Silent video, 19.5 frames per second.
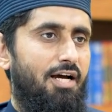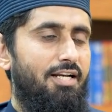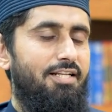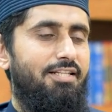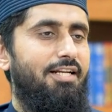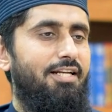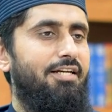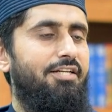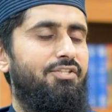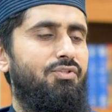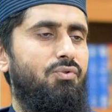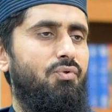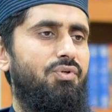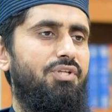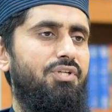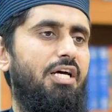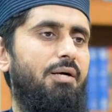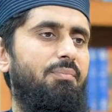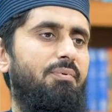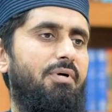अल्लाह ताला किसको
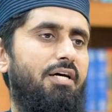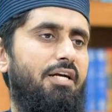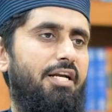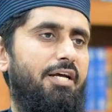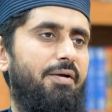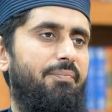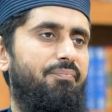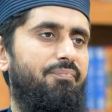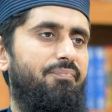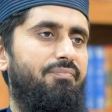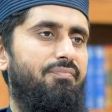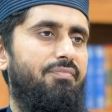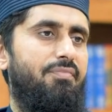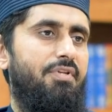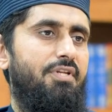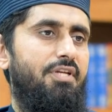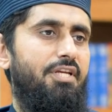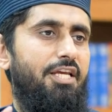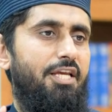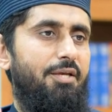खिताब कर रहे
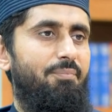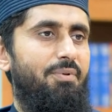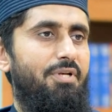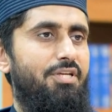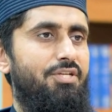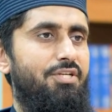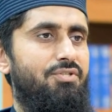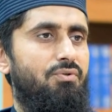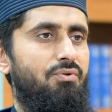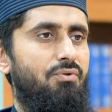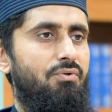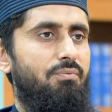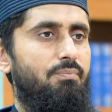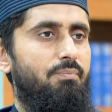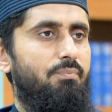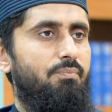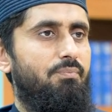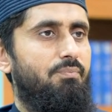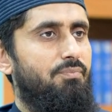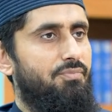हैं इबलीस को
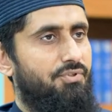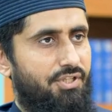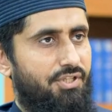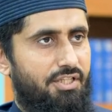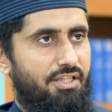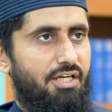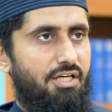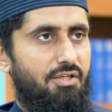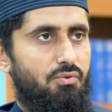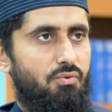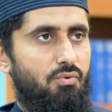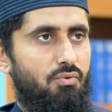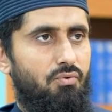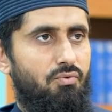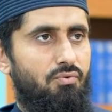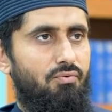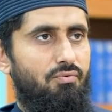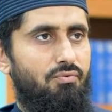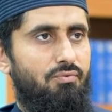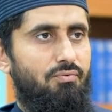शैतान को
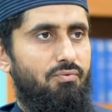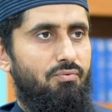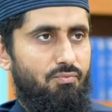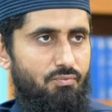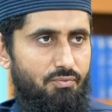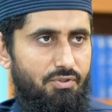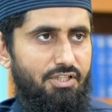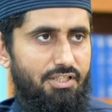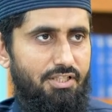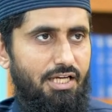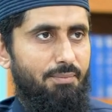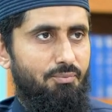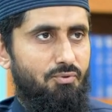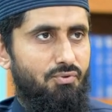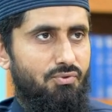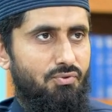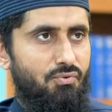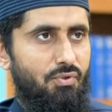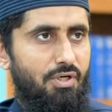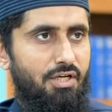हाँ। खिताब तो
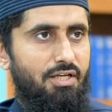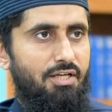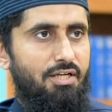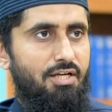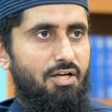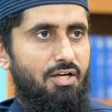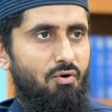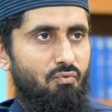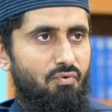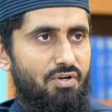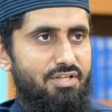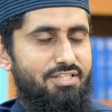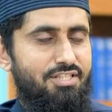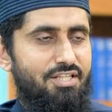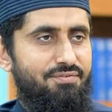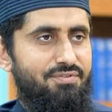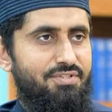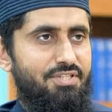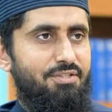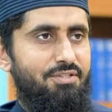उसको है हम्म।
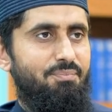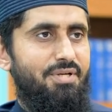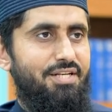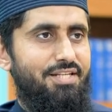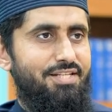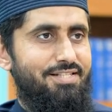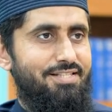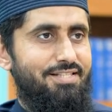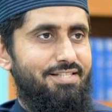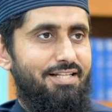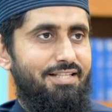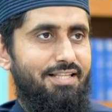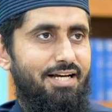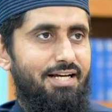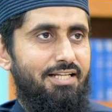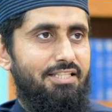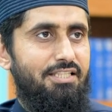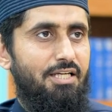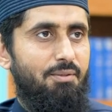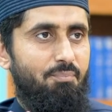वस्तफ से
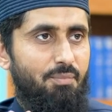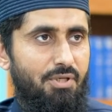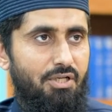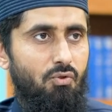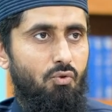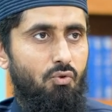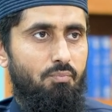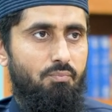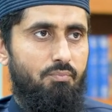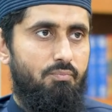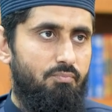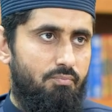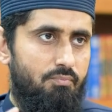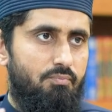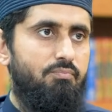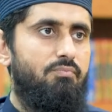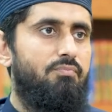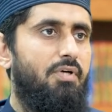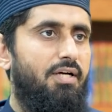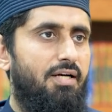मनिस्तता तमिन हम
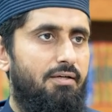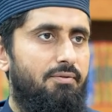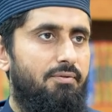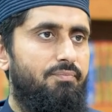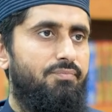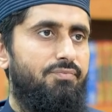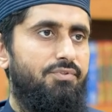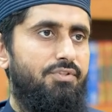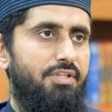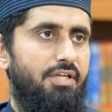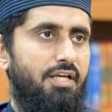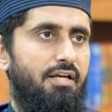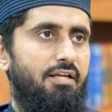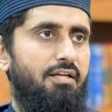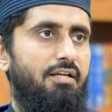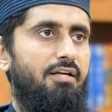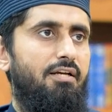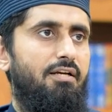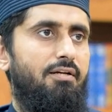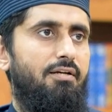ठीक है
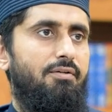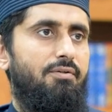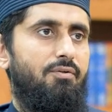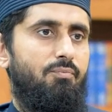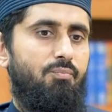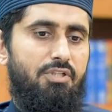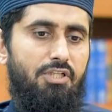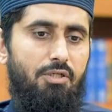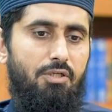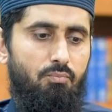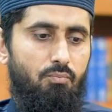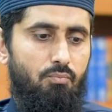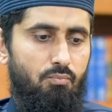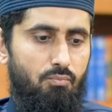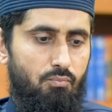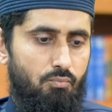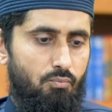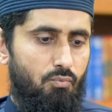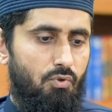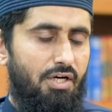मतलब
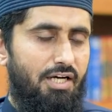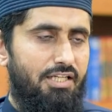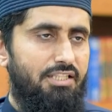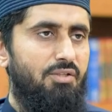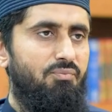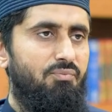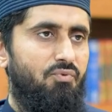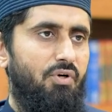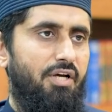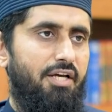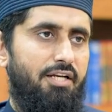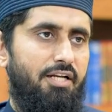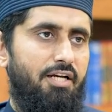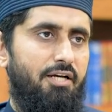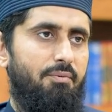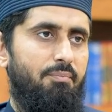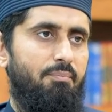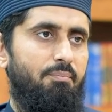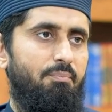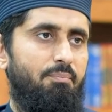मुखातब वो है
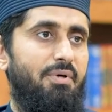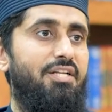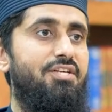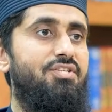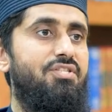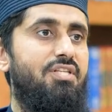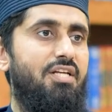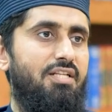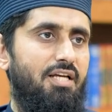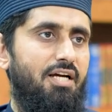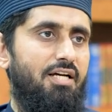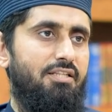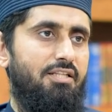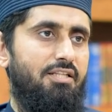ना था